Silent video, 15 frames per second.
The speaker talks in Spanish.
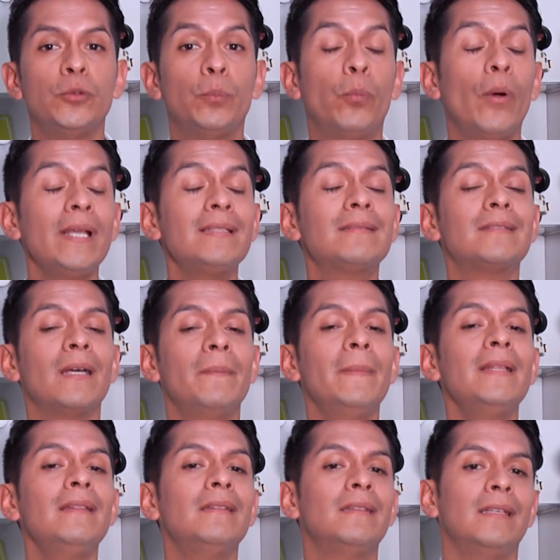
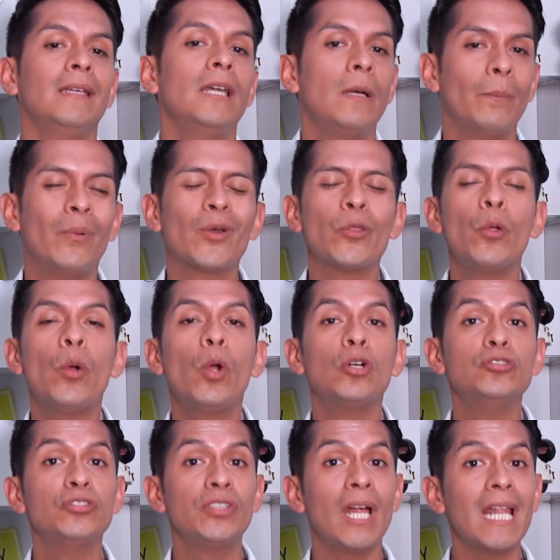supuestamente por no
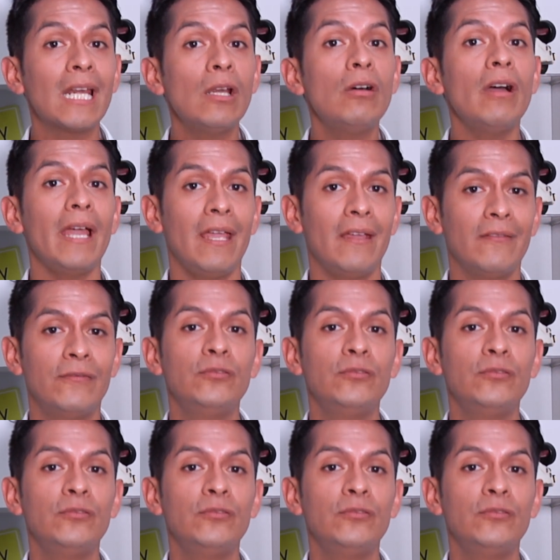encontrarlo en